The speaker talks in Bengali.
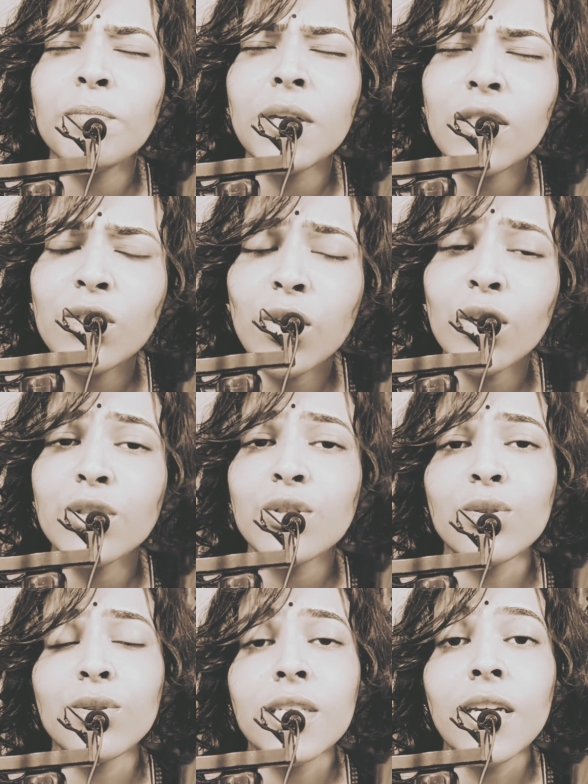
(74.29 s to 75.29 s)

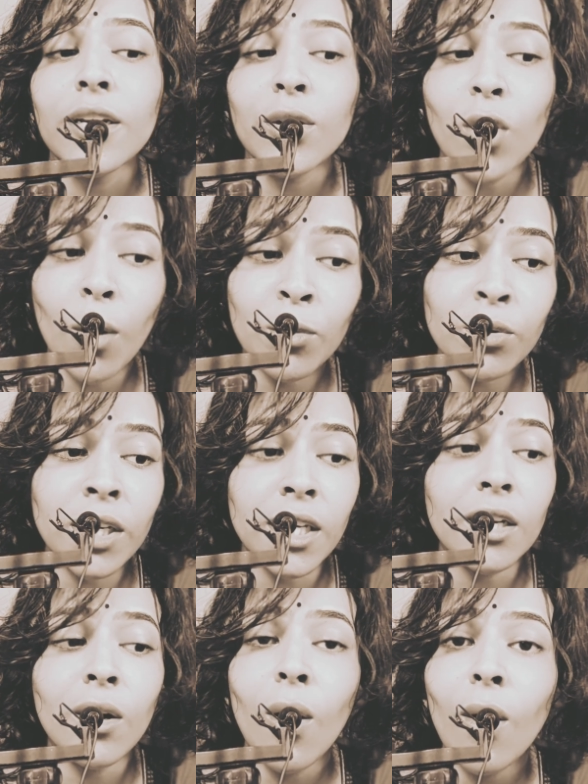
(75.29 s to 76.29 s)
বিধ্বস্ত যে
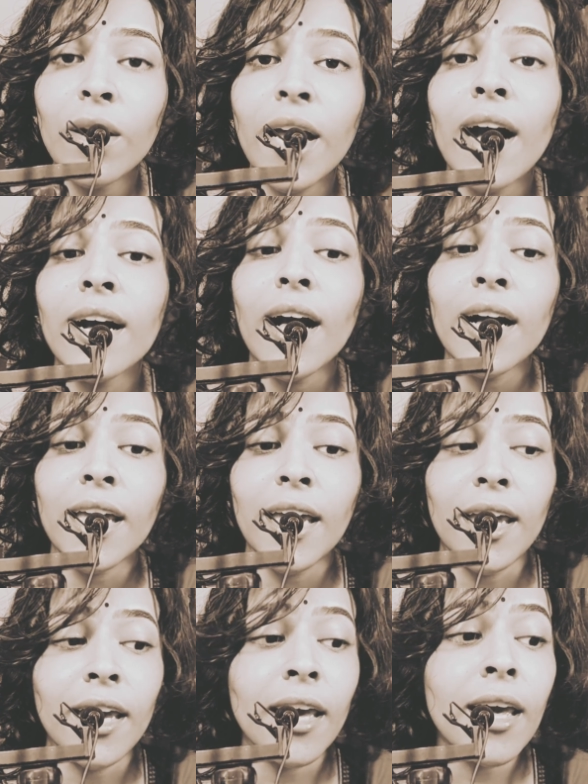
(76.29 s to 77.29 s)
রমণী ঘরা কাখে